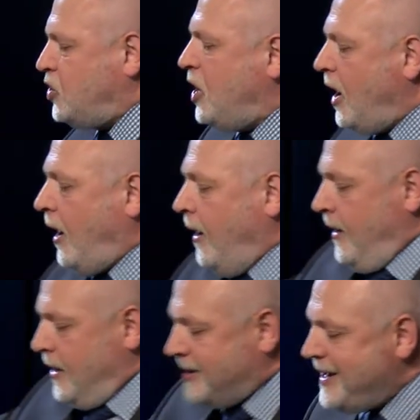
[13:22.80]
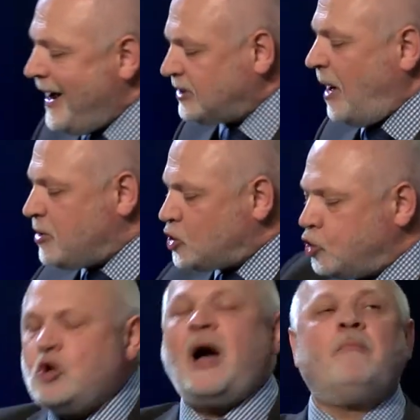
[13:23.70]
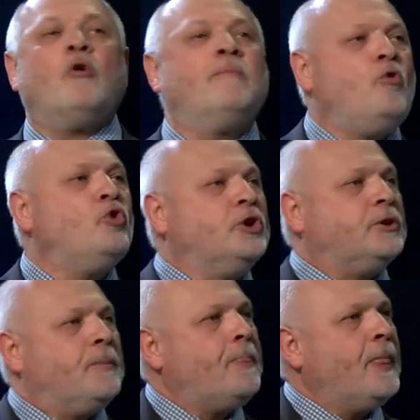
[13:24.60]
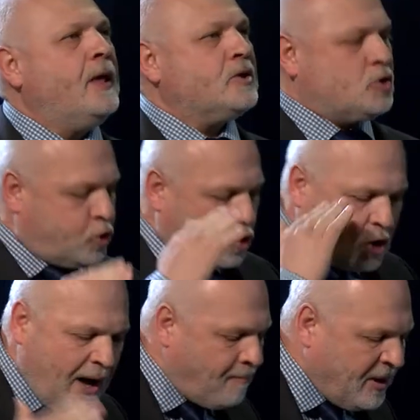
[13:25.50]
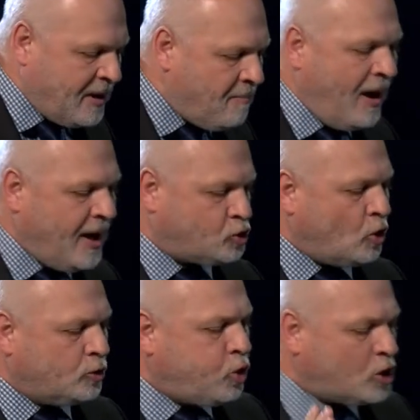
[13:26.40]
где я, там и слуга мой будет. Слуга понимает, что он